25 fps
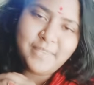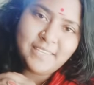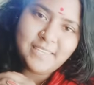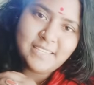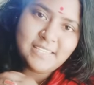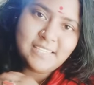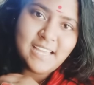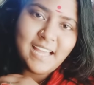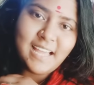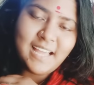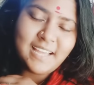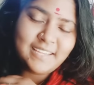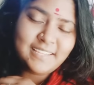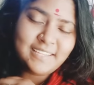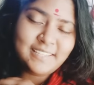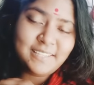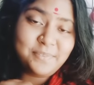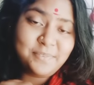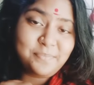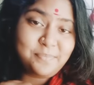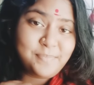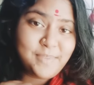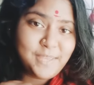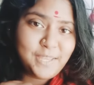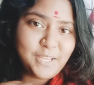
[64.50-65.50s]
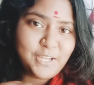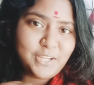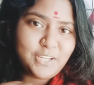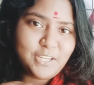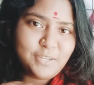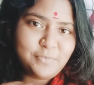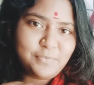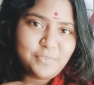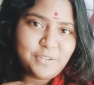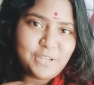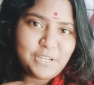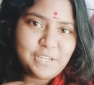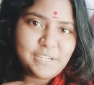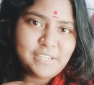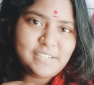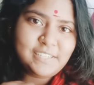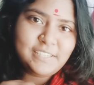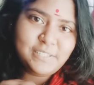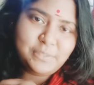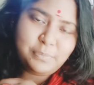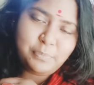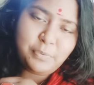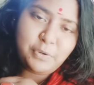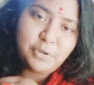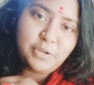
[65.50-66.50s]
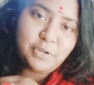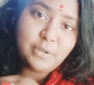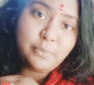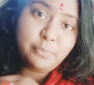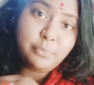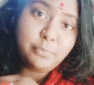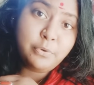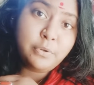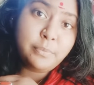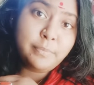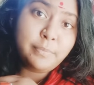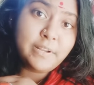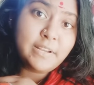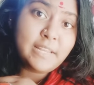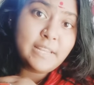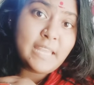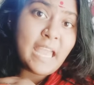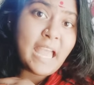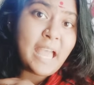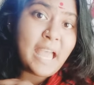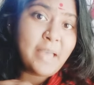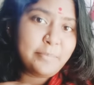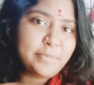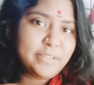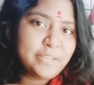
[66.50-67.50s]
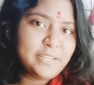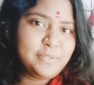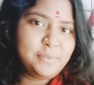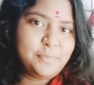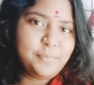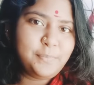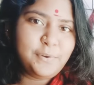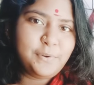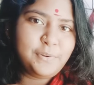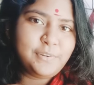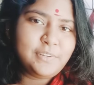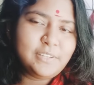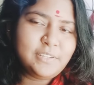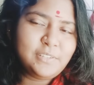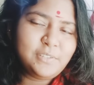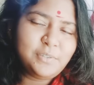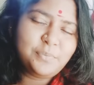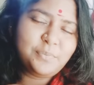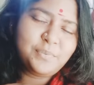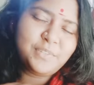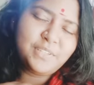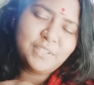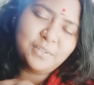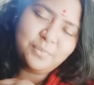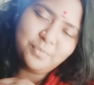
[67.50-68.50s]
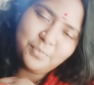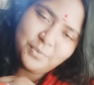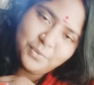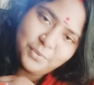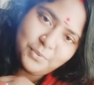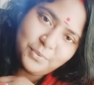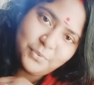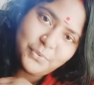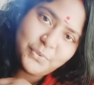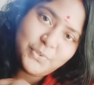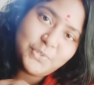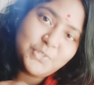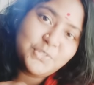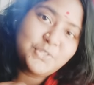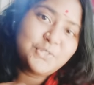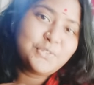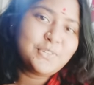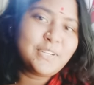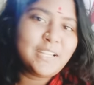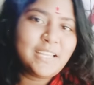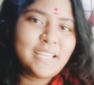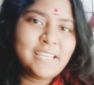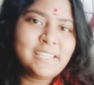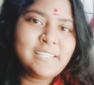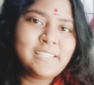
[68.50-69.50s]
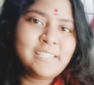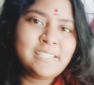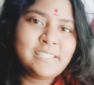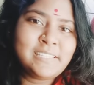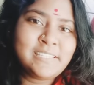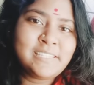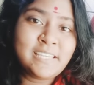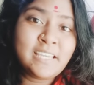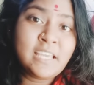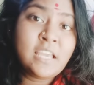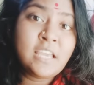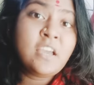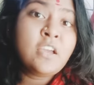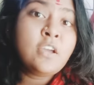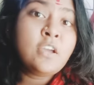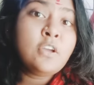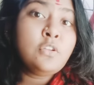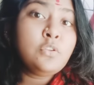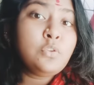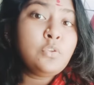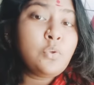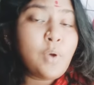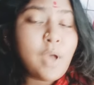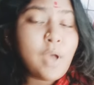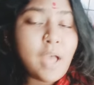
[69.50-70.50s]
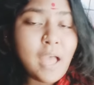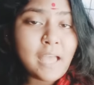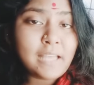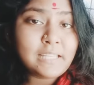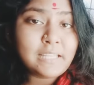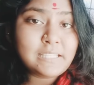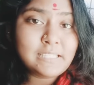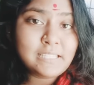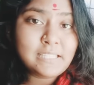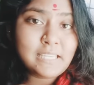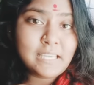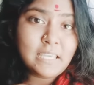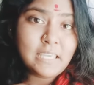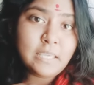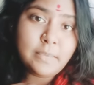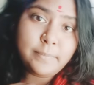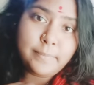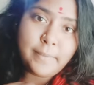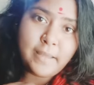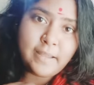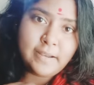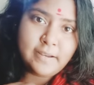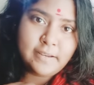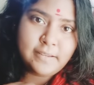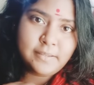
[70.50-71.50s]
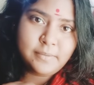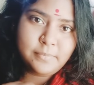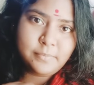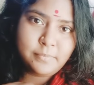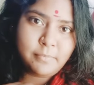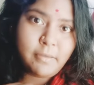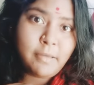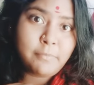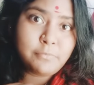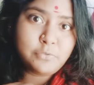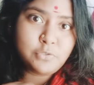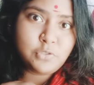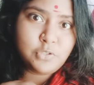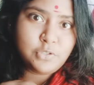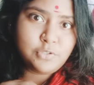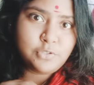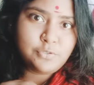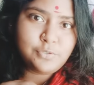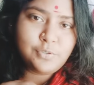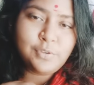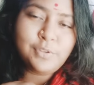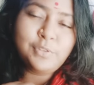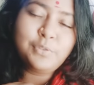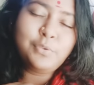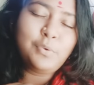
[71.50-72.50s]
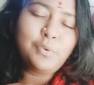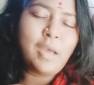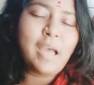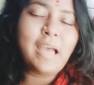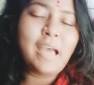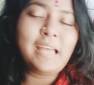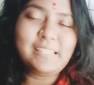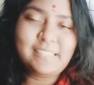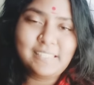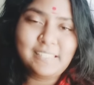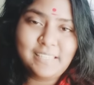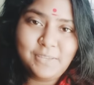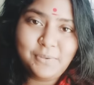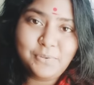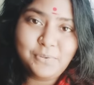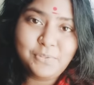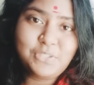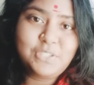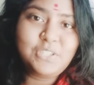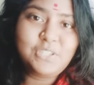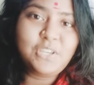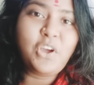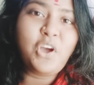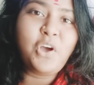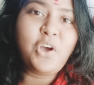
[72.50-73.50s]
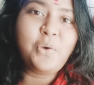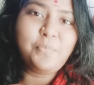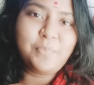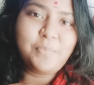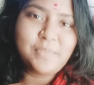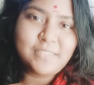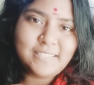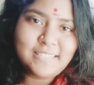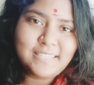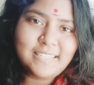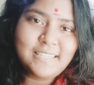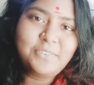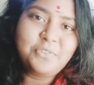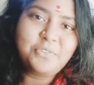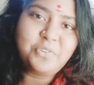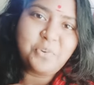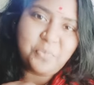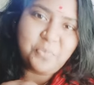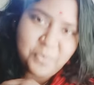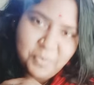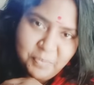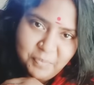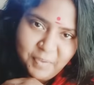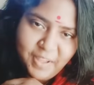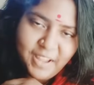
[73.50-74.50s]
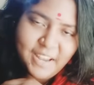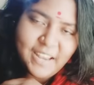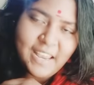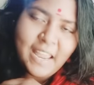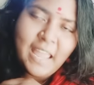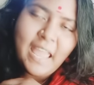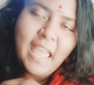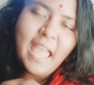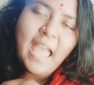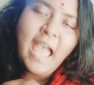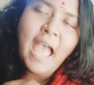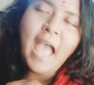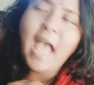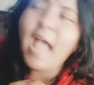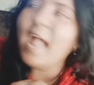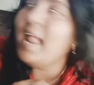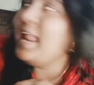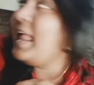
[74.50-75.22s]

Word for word: স্বাগতম বেঙ্গলি ব্লগার ঋতকর্ণার পরিবারে আমি ঋতকর্ণা তোমাদের বন্ধু চলে এসেছি তো আজকে কি বার ভাবছো নিশ্চয় তো আজকে হচ্ছে অবভিয়াসলি রবিবার আর